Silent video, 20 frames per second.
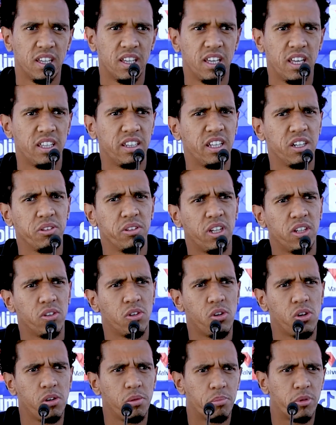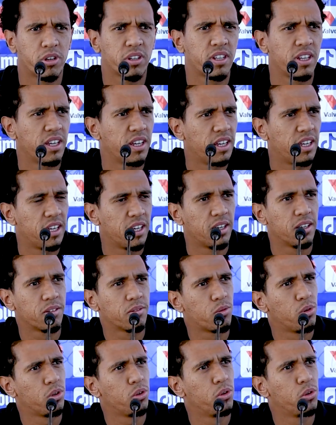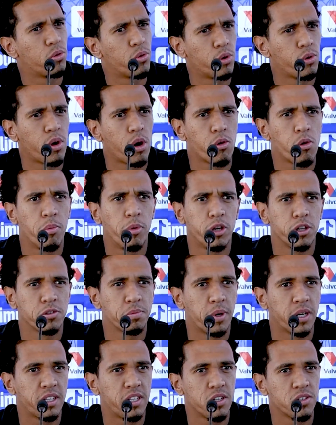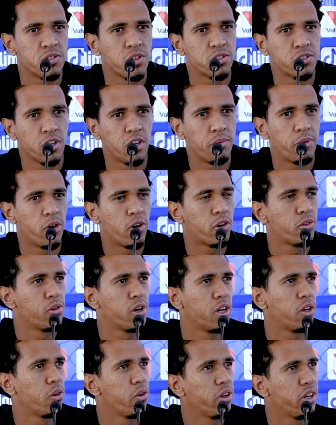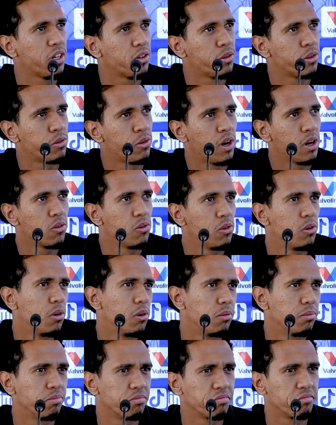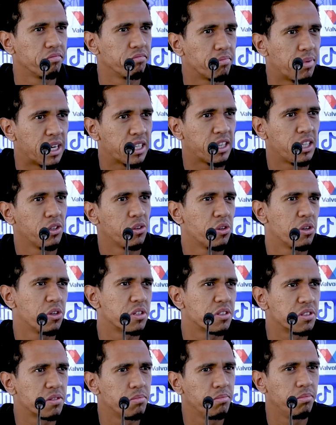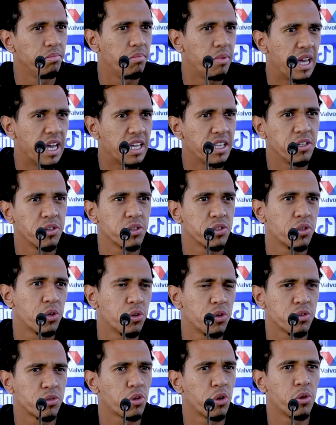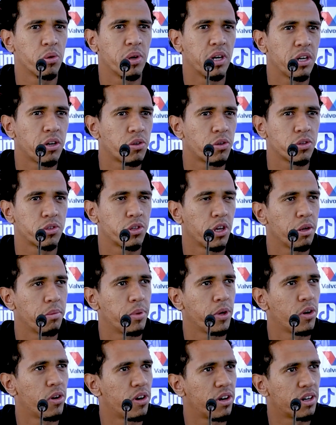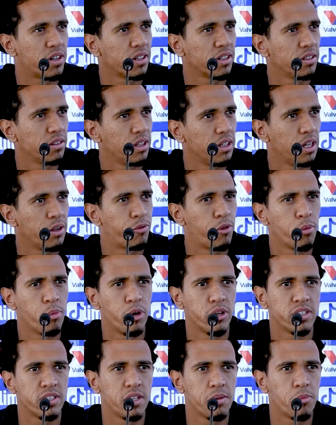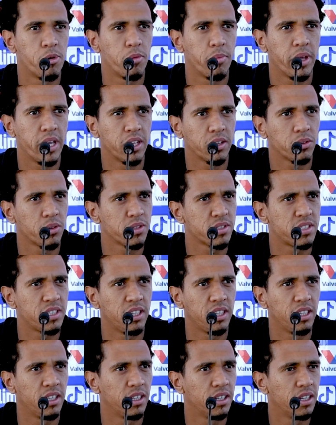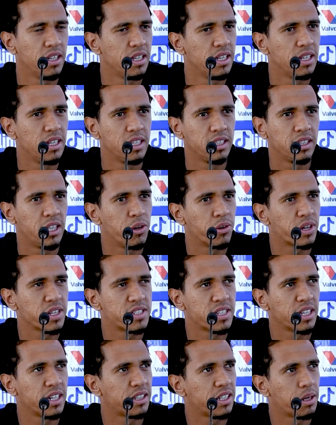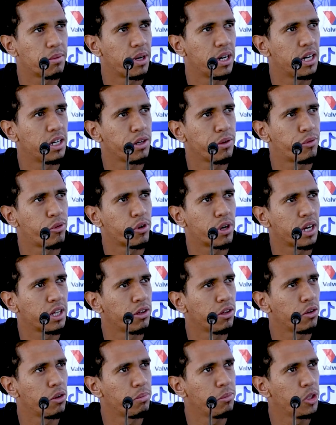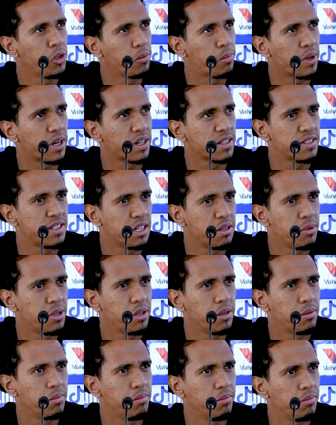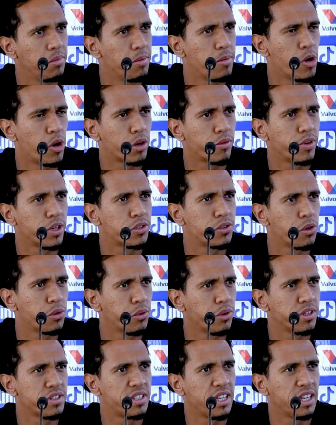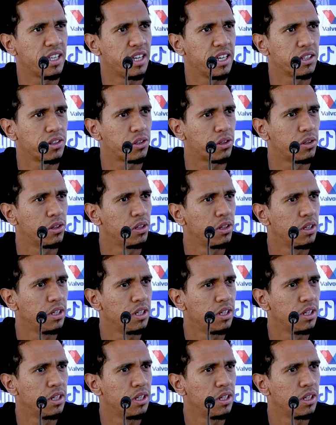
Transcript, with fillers: En deuda no, porque cuando, cuando hago buenos partidos no soy el mejor jugador y cuando hago partidos medios o no estoy jugando no soy el peor. El fútbol es de momentos y tengo que seguir trabajando enfocado en lo mío para hacer mi, mejor versión cuando esté adentro.